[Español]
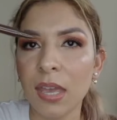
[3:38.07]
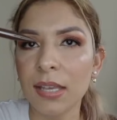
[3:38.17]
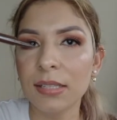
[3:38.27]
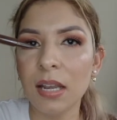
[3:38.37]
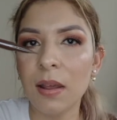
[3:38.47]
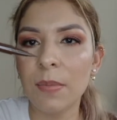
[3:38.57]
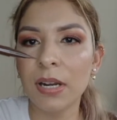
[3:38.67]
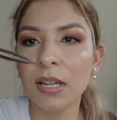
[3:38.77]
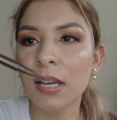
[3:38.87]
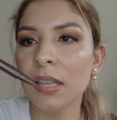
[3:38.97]
Es de la
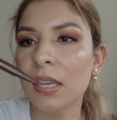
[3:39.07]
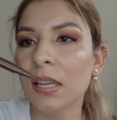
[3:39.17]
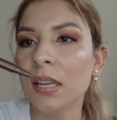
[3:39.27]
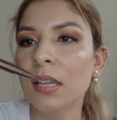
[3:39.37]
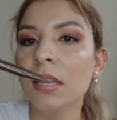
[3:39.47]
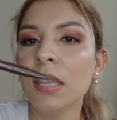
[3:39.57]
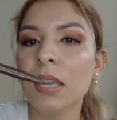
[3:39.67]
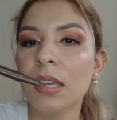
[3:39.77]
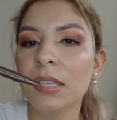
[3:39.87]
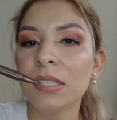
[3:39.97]
marca de,
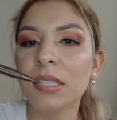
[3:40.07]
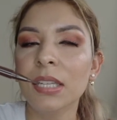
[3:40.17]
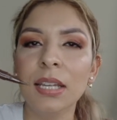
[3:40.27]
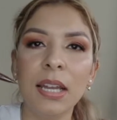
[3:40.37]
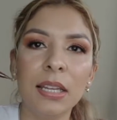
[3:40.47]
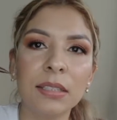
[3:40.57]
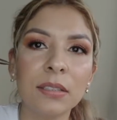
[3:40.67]
de Stila.